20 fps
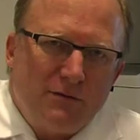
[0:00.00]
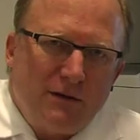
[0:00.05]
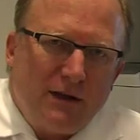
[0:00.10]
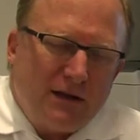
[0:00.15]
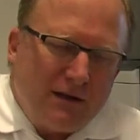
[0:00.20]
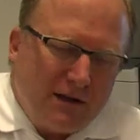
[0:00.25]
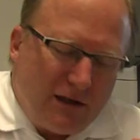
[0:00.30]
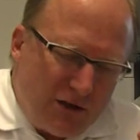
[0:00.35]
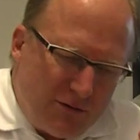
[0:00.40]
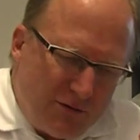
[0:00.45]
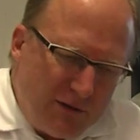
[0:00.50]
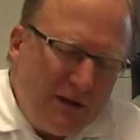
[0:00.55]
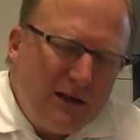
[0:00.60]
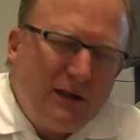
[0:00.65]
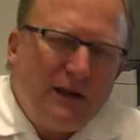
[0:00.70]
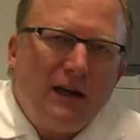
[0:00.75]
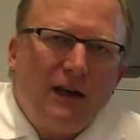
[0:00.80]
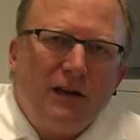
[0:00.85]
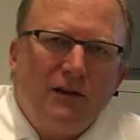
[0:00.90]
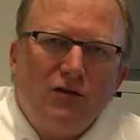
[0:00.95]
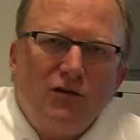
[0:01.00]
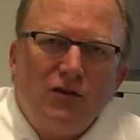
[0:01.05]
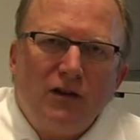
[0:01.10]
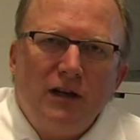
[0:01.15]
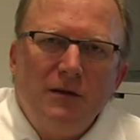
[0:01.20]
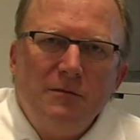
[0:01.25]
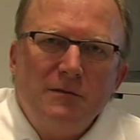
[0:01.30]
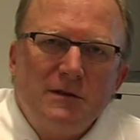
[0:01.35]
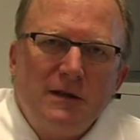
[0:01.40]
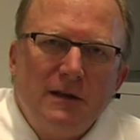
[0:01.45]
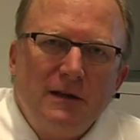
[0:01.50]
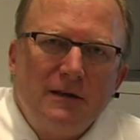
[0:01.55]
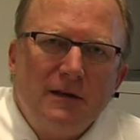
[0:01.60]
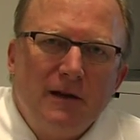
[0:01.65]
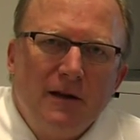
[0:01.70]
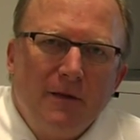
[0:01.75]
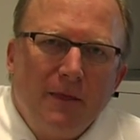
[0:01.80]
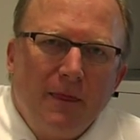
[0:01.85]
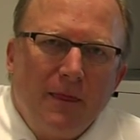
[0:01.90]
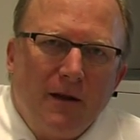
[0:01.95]
zwar die Geschwindigkeiten schlimm sind,
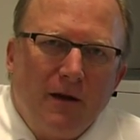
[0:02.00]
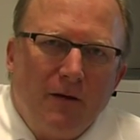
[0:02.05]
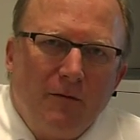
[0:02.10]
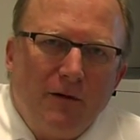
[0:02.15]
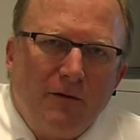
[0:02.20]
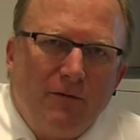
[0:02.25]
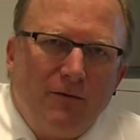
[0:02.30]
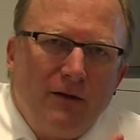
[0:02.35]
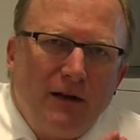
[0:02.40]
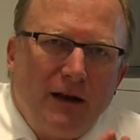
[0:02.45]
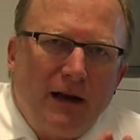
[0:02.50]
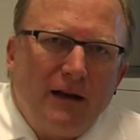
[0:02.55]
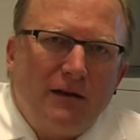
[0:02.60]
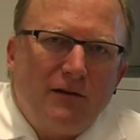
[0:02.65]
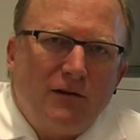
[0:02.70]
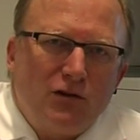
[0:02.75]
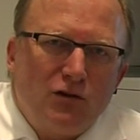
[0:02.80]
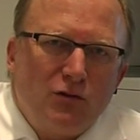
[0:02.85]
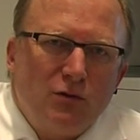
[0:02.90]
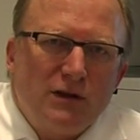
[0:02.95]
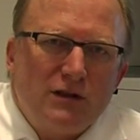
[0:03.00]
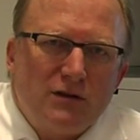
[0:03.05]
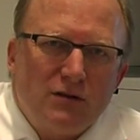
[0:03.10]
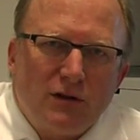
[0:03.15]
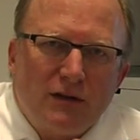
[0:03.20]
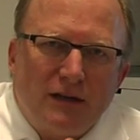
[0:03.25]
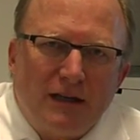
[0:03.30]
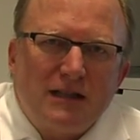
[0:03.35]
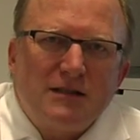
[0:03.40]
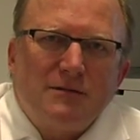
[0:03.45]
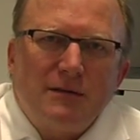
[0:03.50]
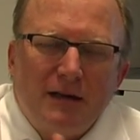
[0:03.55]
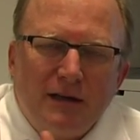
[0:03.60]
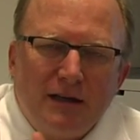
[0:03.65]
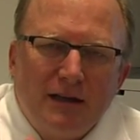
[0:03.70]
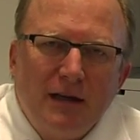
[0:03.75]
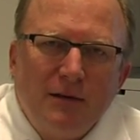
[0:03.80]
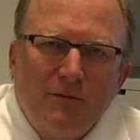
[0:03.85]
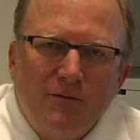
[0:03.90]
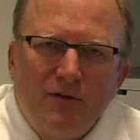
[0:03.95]
aber vielleicht der Sturz noch
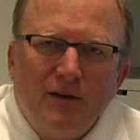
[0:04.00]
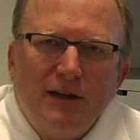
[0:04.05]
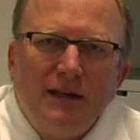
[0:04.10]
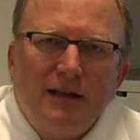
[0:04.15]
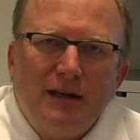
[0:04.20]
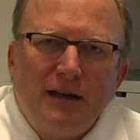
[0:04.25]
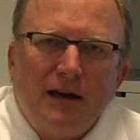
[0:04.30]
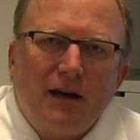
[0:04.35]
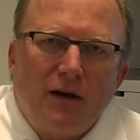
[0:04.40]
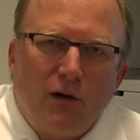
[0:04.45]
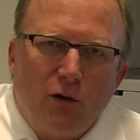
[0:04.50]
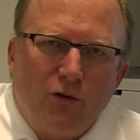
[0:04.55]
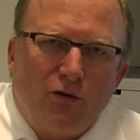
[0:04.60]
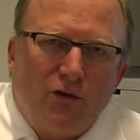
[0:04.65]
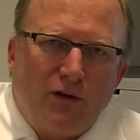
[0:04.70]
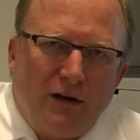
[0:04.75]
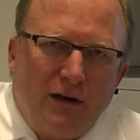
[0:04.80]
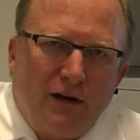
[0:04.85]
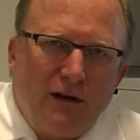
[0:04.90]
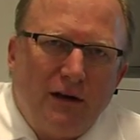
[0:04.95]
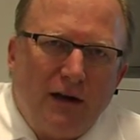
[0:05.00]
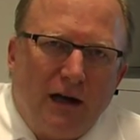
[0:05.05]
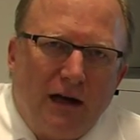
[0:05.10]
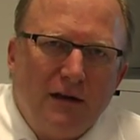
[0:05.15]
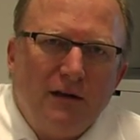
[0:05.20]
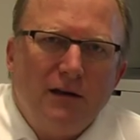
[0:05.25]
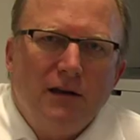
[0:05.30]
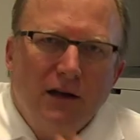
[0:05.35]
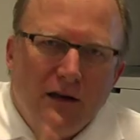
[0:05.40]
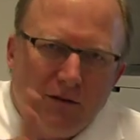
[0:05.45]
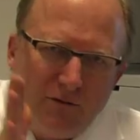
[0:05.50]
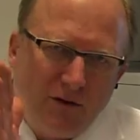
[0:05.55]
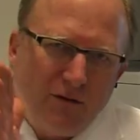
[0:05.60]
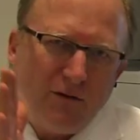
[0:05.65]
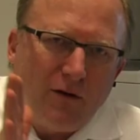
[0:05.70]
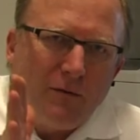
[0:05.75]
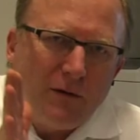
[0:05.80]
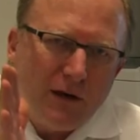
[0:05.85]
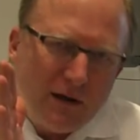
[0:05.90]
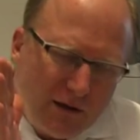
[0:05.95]
deswegen glimpflicher ausgehen kann, wie
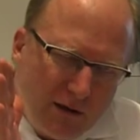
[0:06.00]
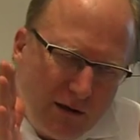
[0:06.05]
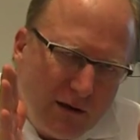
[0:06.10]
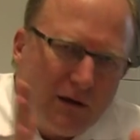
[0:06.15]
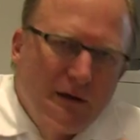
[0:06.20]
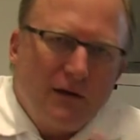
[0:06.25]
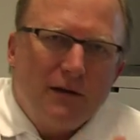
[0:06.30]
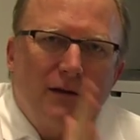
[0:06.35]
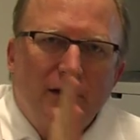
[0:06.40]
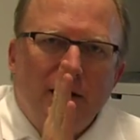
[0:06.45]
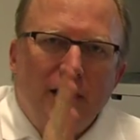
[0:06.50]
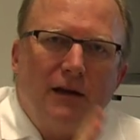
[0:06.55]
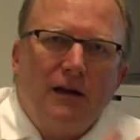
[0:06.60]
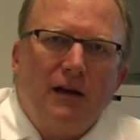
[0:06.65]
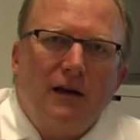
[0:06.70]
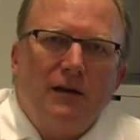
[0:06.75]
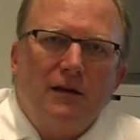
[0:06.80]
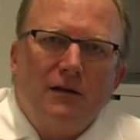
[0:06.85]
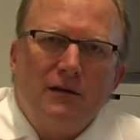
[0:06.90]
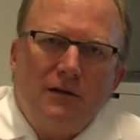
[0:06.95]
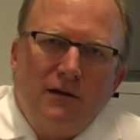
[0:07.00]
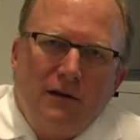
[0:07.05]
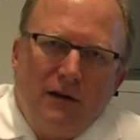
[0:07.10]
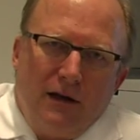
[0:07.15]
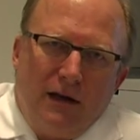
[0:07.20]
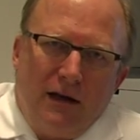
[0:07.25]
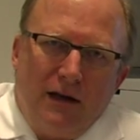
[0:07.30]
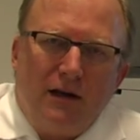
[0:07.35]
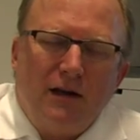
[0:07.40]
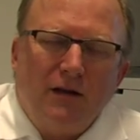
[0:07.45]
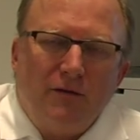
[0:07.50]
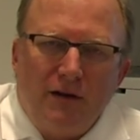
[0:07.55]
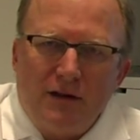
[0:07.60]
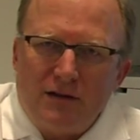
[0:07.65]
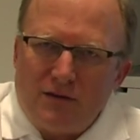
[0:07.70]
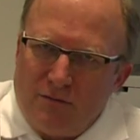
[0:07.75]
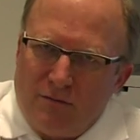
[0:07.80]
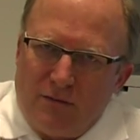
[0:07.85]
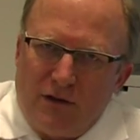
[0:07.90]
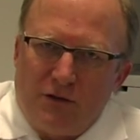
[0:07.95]
wenn man gegen einen LKW
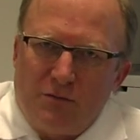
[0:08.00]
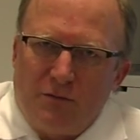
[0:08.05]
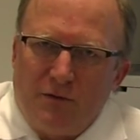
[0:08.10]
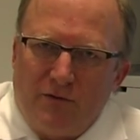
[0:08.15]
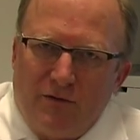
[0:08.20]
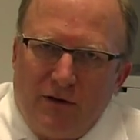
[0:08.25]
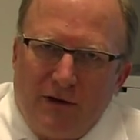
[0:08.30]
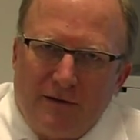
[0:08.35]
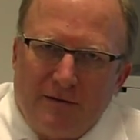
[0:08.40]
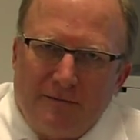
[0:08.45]
zum Beispiel fährt.